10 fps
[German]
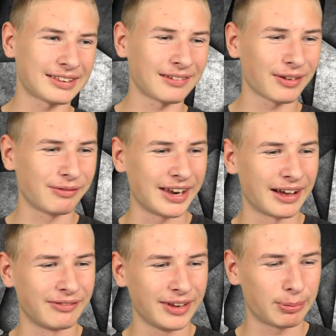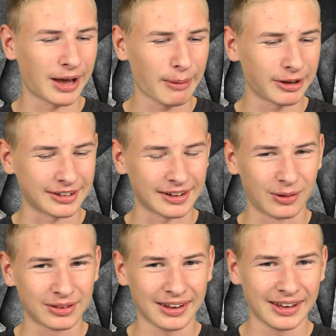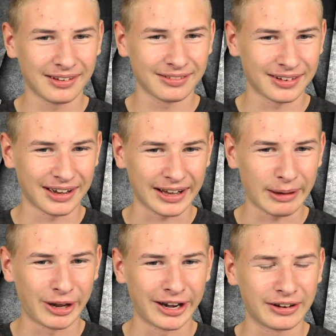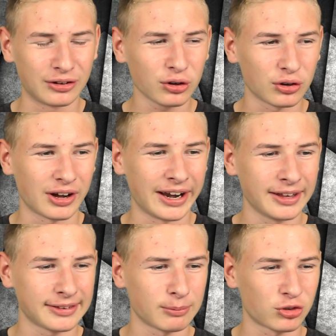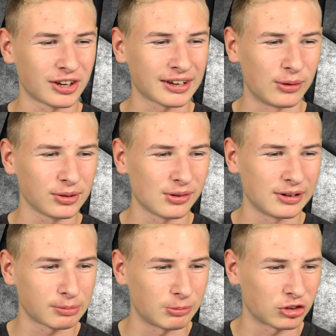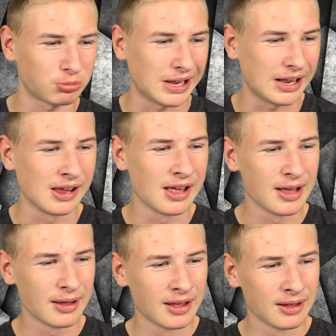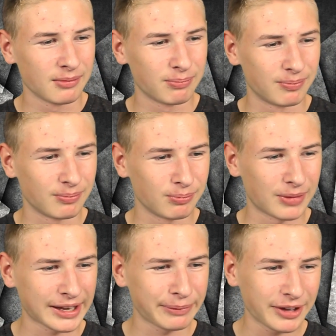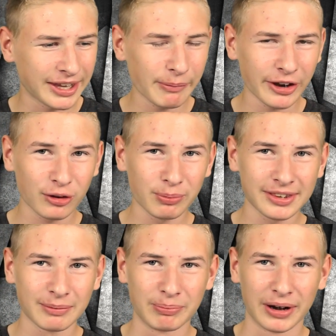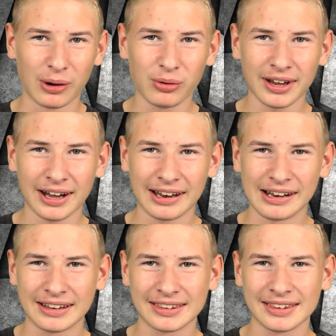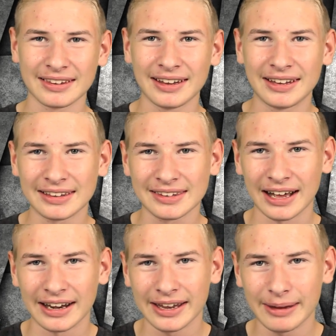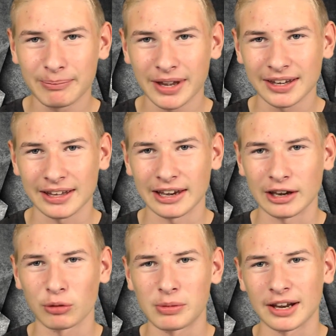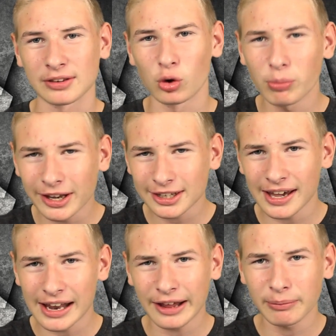jetzt sind wir wieder, wie ich bearbeitet aussehe. Da kann man dann doch noch einiges im Schnitt rausholen. Zum Beispiel mache ich mich immer noch ein bisschen brauner, als ich jetzt gerade eben bin. Ich kann ja nochmal das Rohmaterial